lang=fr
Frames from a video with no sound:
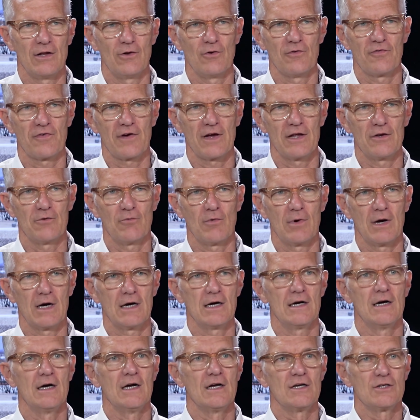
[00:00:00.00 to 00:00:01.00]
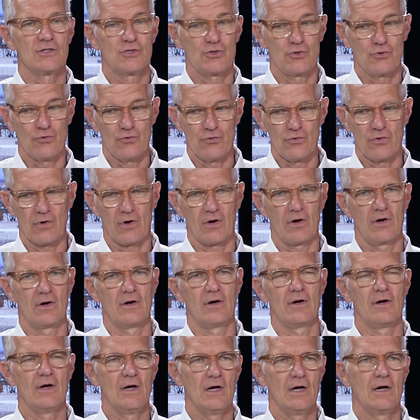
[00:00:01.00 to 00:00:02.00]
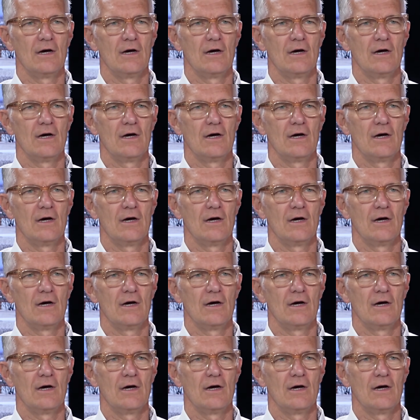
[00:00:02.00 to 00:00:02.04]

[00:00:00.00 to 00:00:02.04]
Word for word: et le Frénois sur, euh,